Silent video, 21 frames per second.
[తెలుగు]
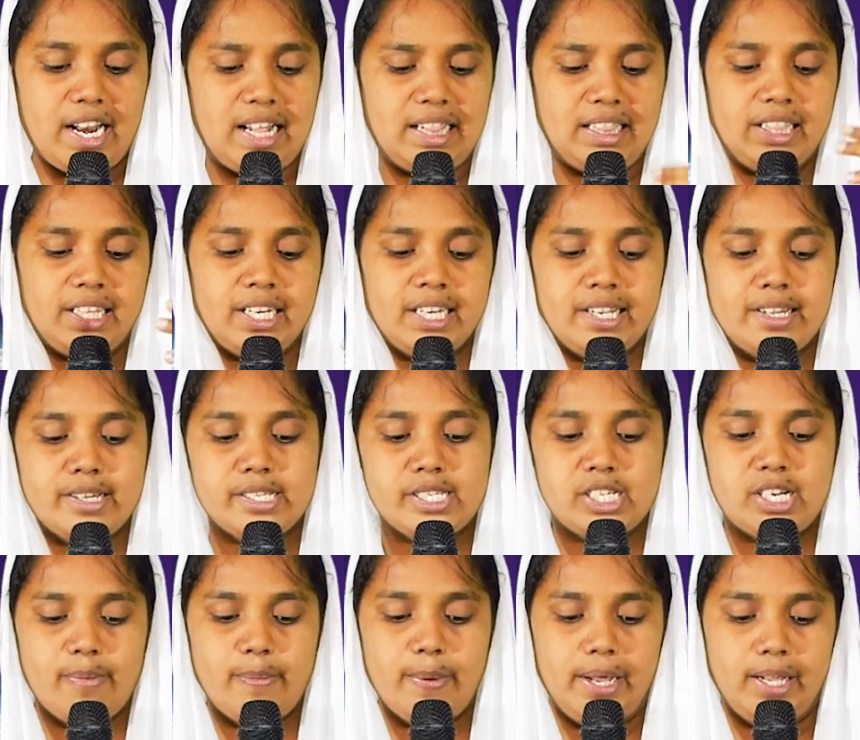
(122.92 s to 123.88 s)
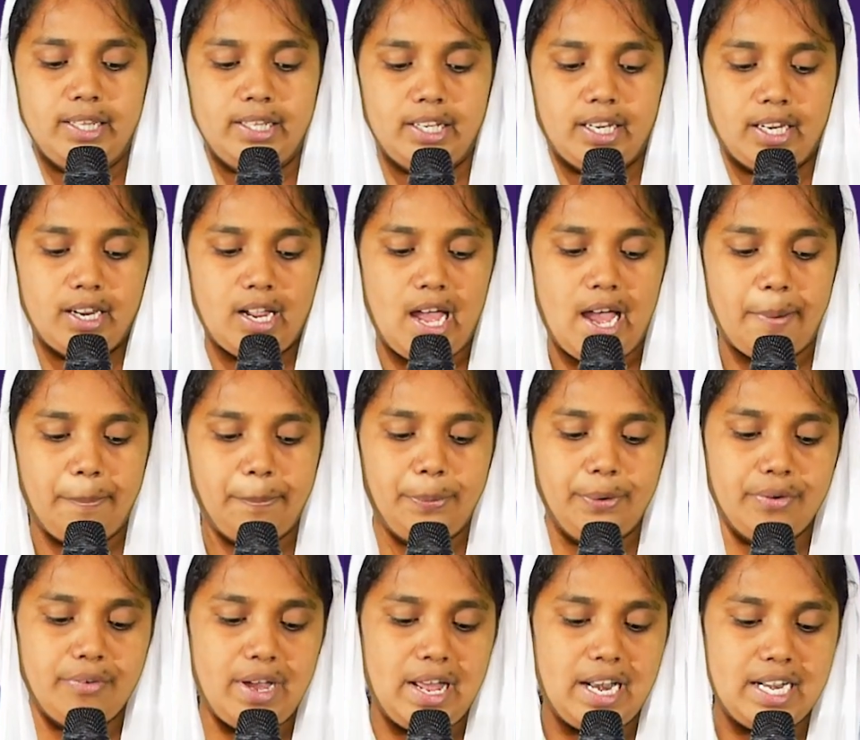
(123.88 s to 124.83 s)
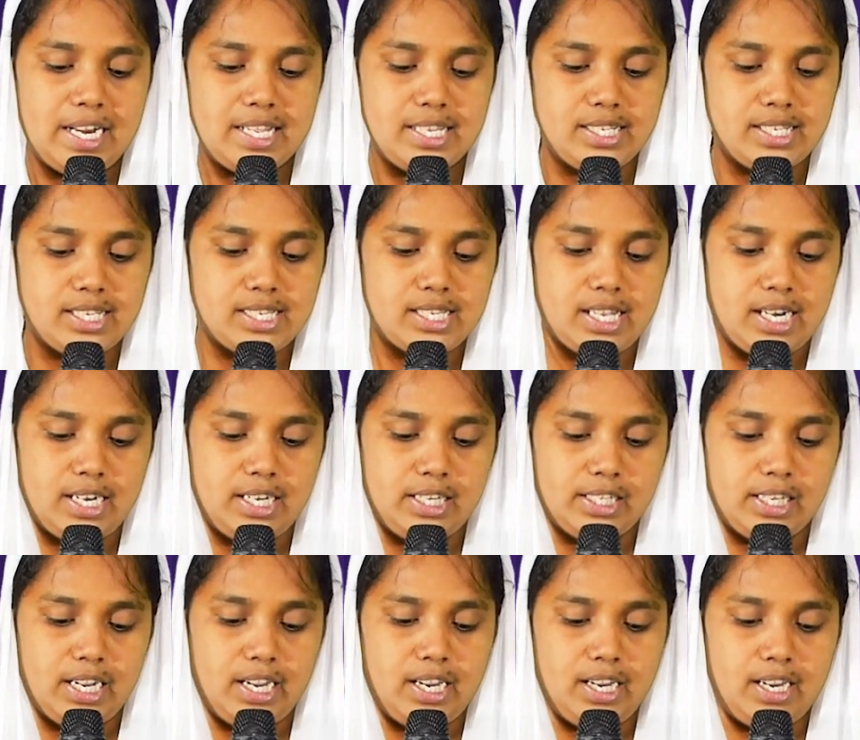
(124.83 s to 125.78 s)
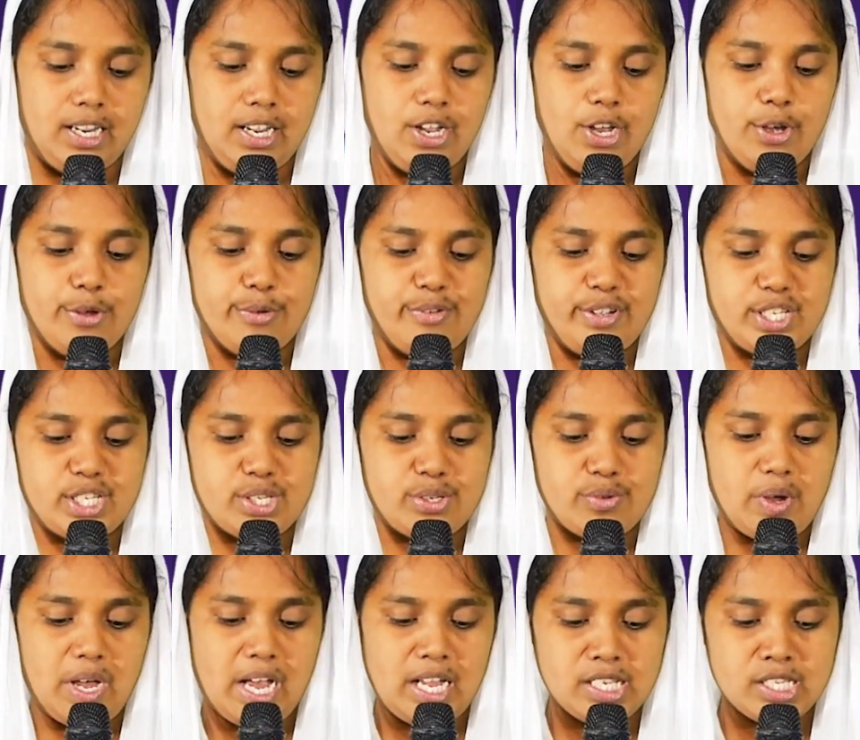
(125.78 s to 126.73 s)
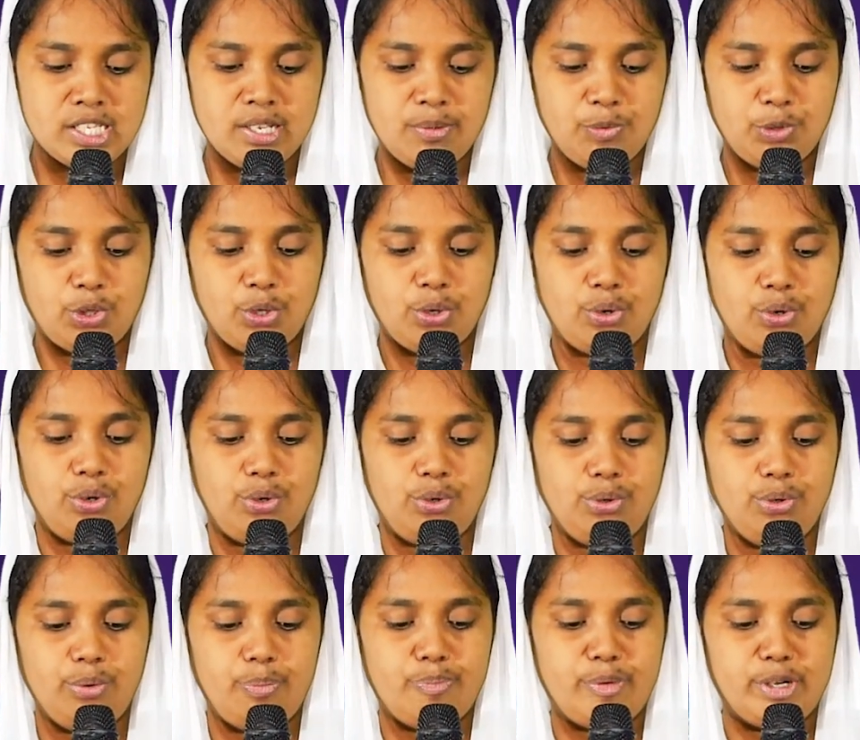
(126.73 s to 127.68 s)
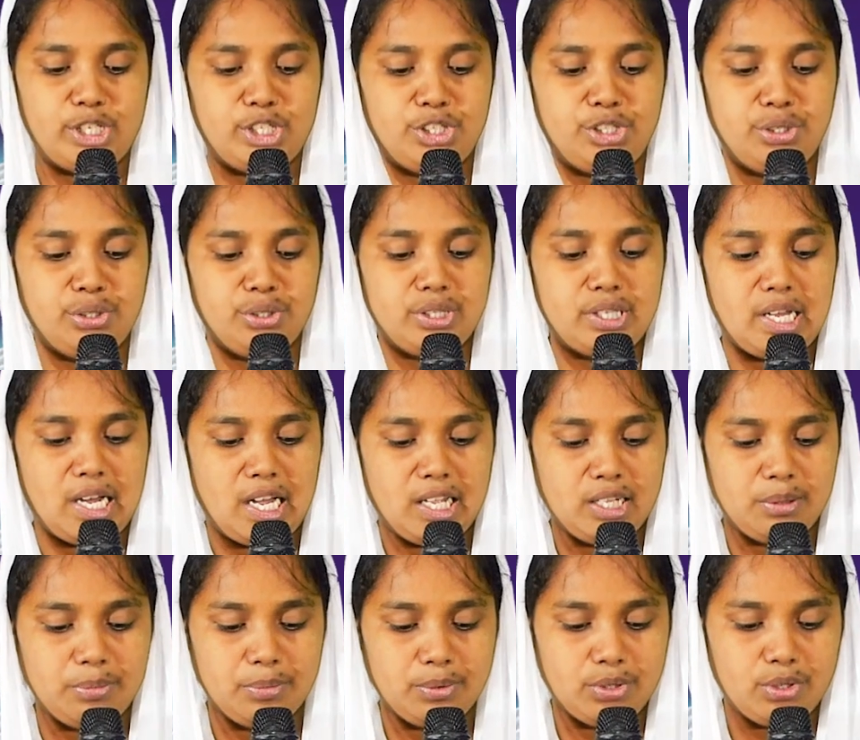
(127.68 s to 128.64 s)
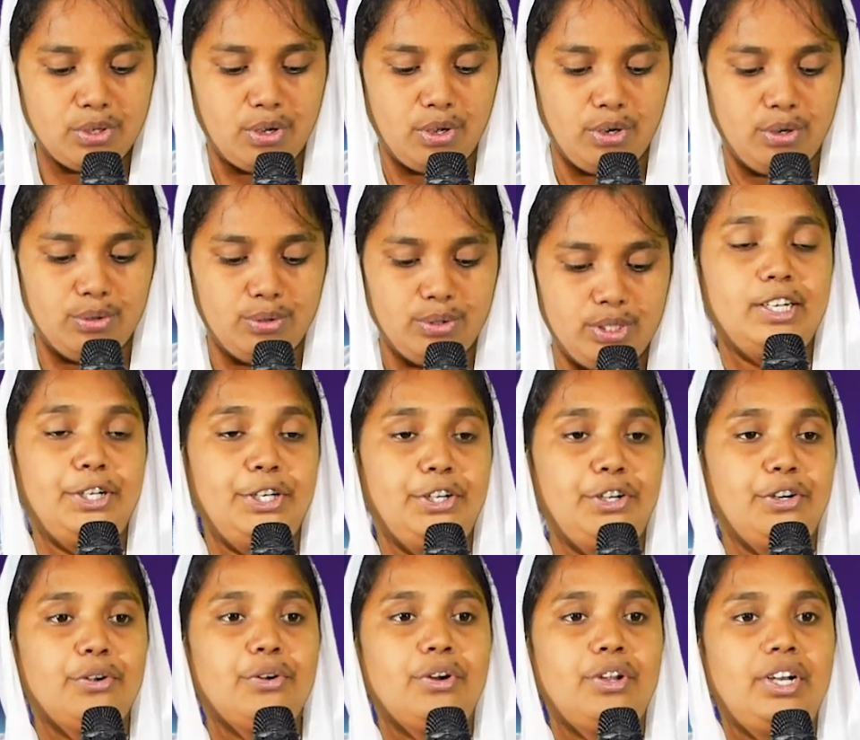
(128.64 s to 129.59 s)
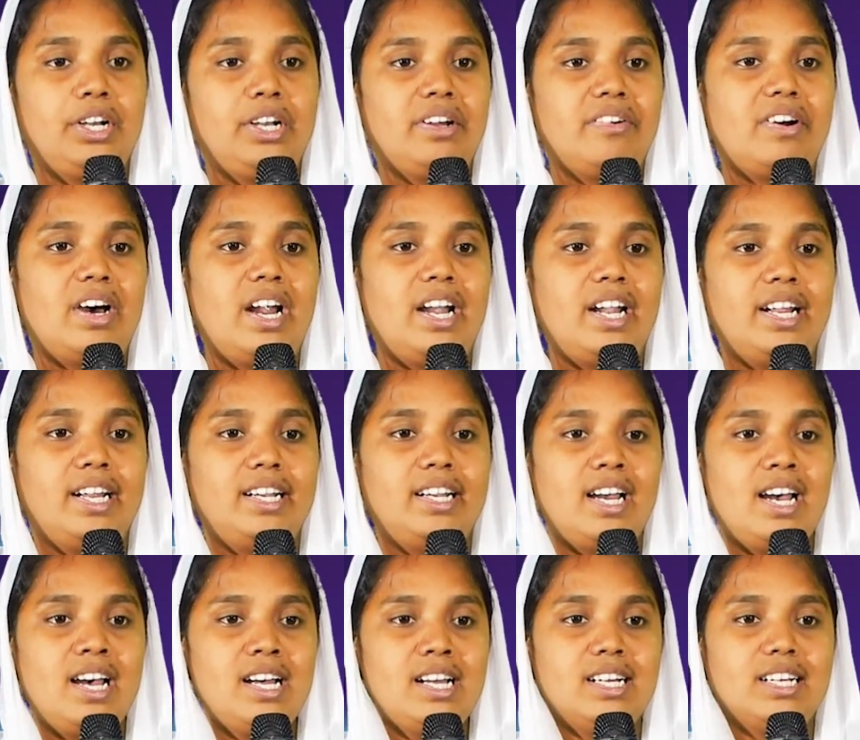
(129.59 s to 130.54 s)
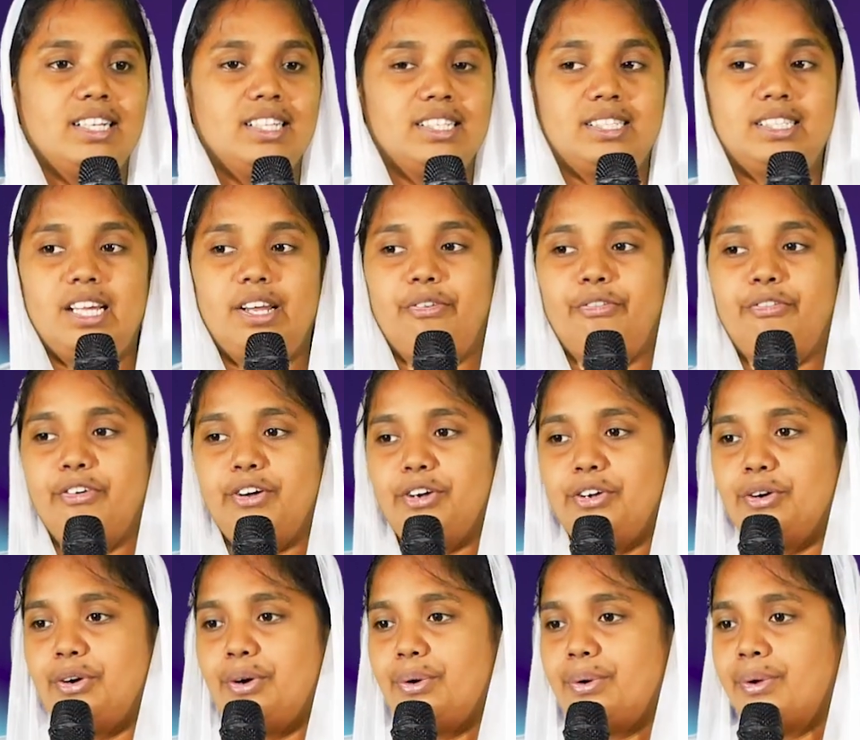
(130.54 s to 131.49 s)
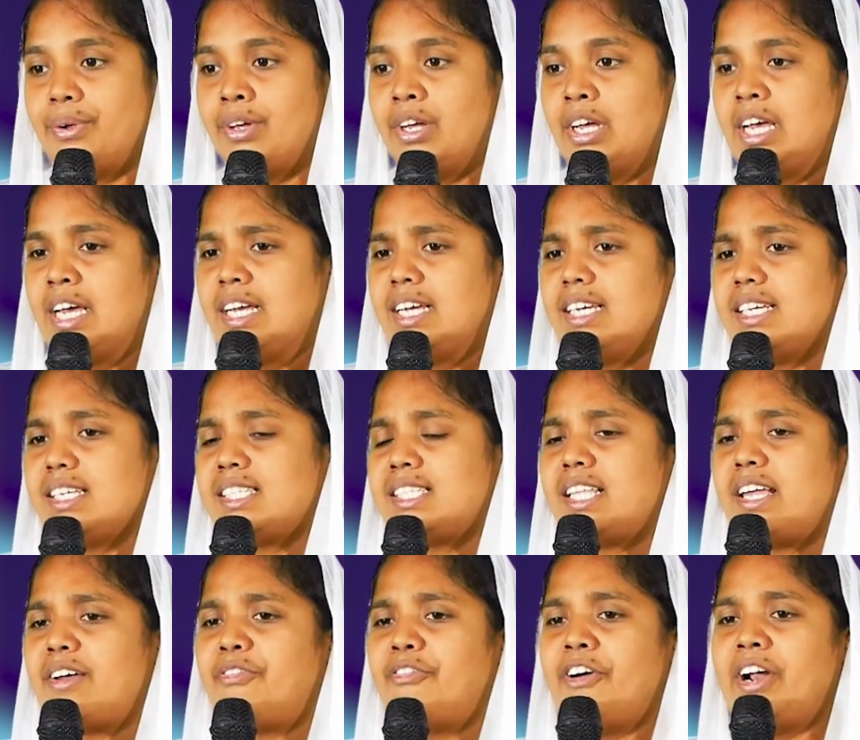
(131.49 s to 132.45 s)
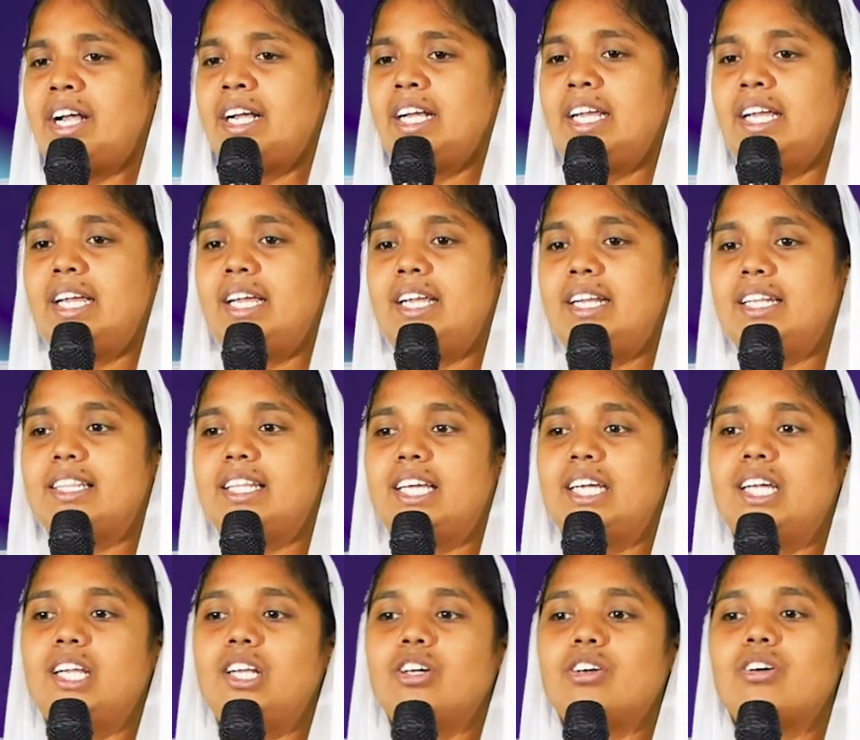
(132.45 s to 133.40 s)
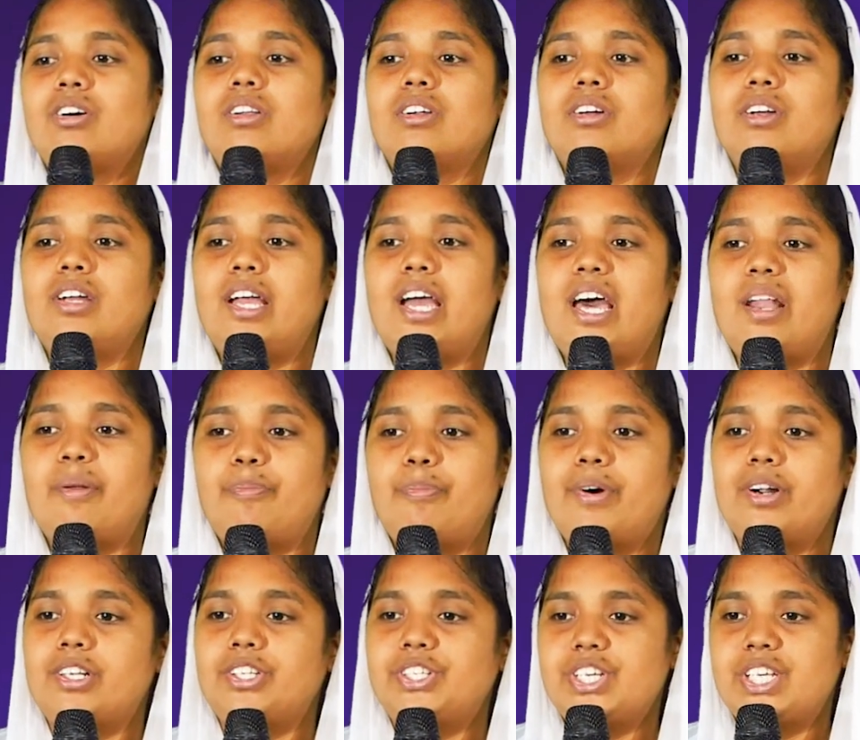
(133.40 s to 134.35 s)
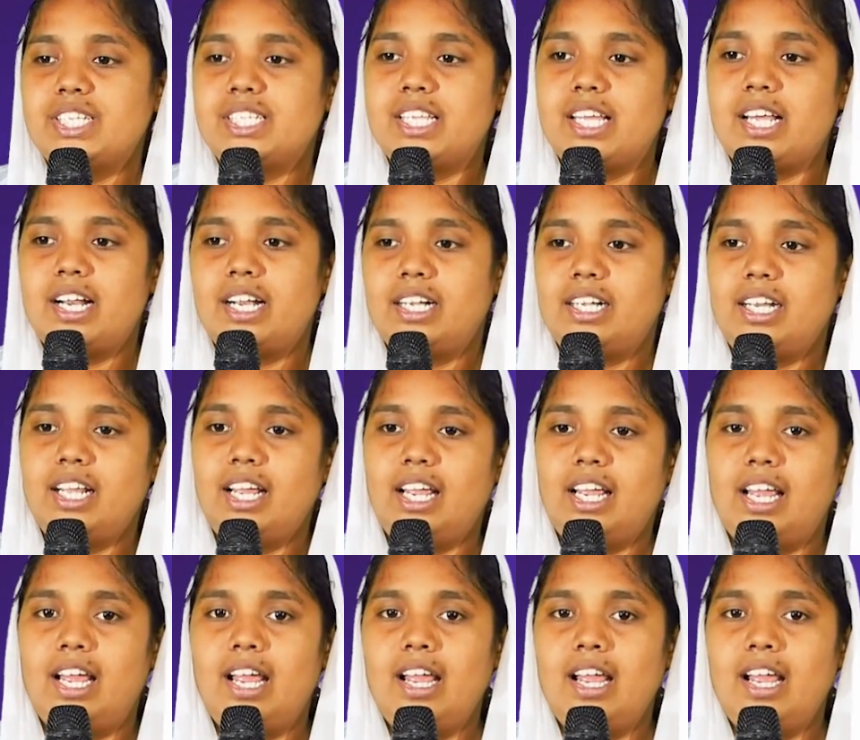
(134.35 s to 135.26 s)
వారందరికీ ఇష్టమైంది అప్పుడు వాళ్ళు ఏం చేశారంటే విశ్వాసముతోనూ పరిశుద్ధాత్మతోనూ నిండుకొనిన వాడైన స్టెఫను ఈ స్టెఫన్ని దేని కొరకు ఏర్పాటు చేశారంటే